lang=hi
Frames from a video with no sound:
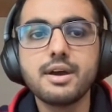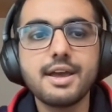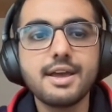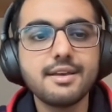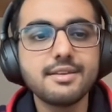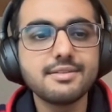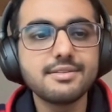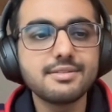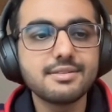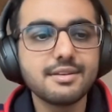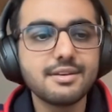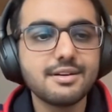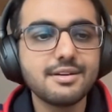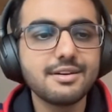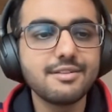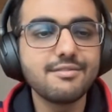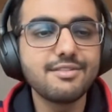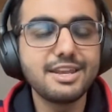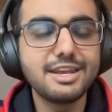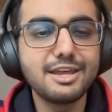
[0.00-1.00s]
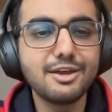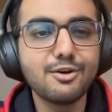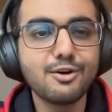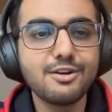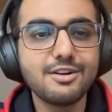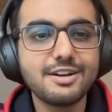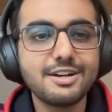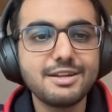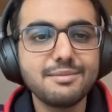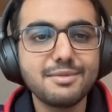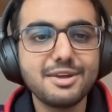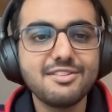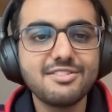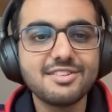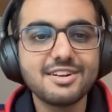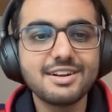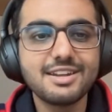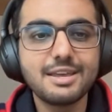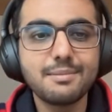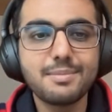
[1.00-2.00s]
एज विनय ऑलरेडी
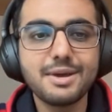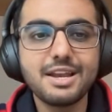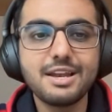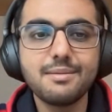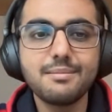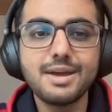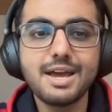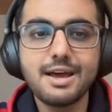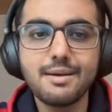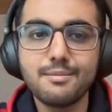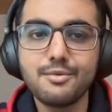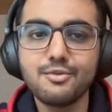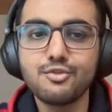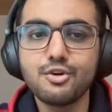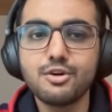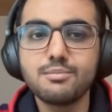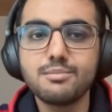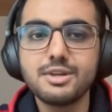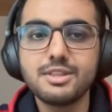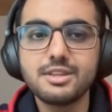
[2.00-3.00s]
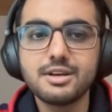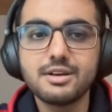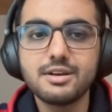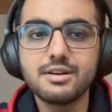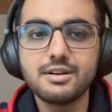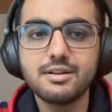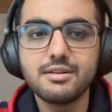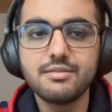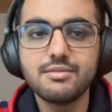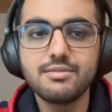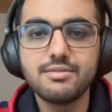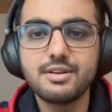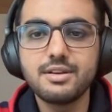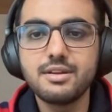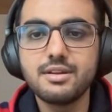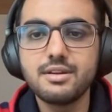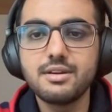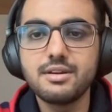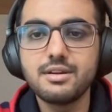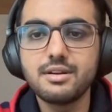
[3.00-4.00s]
मैंशन कि पहले मैं अमेजोन में था
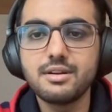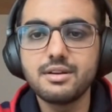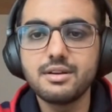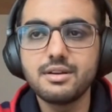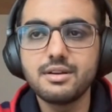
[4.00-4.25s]
फिर